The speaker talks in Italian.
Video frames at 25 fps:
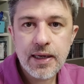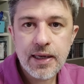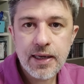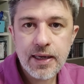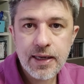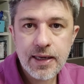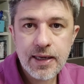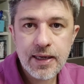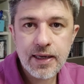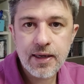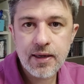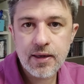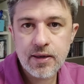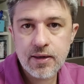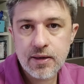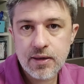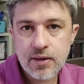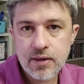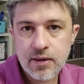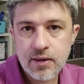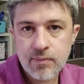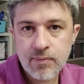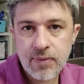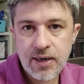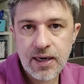e
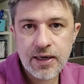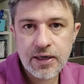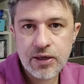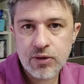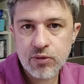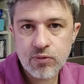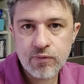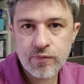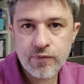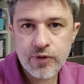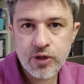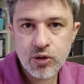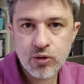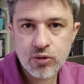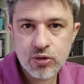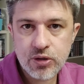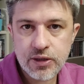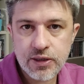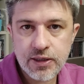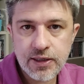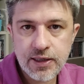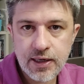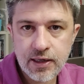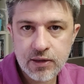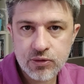eh, magari in un video
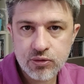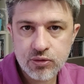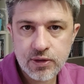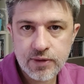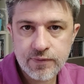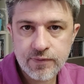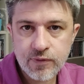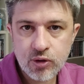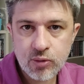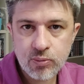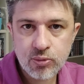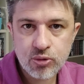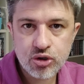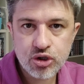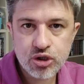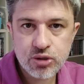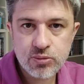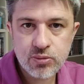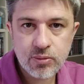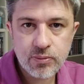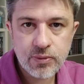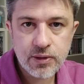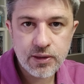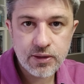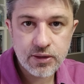dedicato che farò
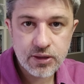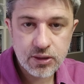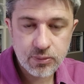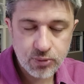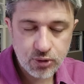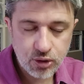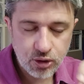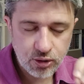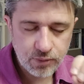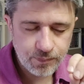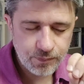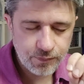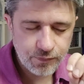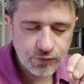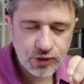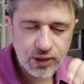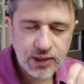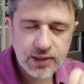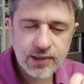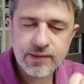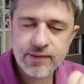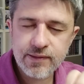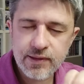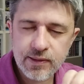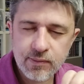prossimamente. Però
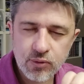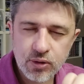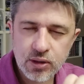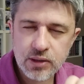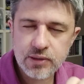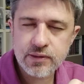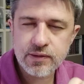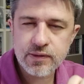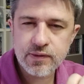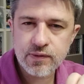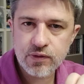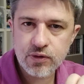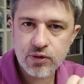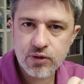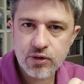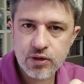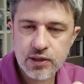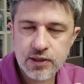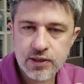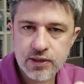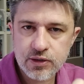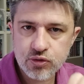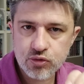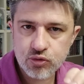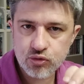focalizziamo l'attenzione
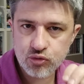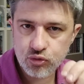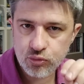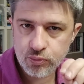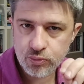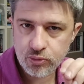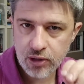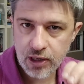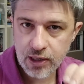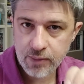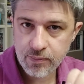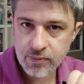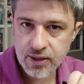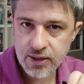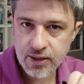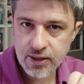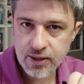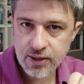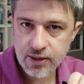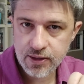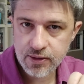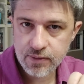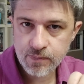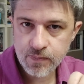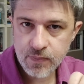adesso sui Prime
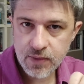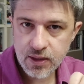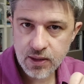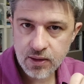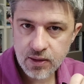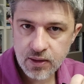Day,